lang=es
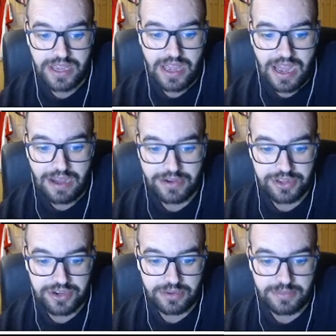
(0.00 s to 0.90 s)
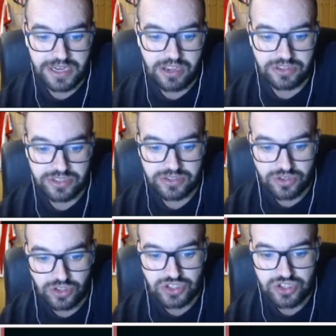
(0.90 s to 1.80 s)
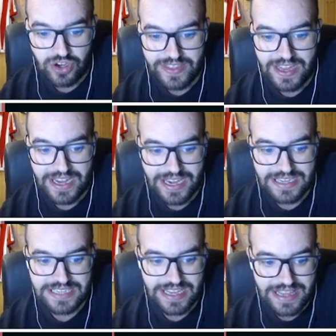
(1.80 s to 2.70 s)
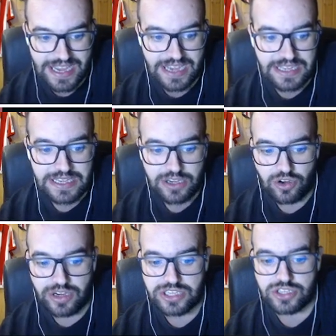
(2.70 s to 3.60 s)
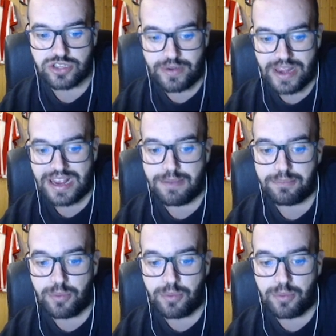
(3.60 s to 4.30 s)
habría otros nombres que consolidarían esa idea con hechos sobre el campo.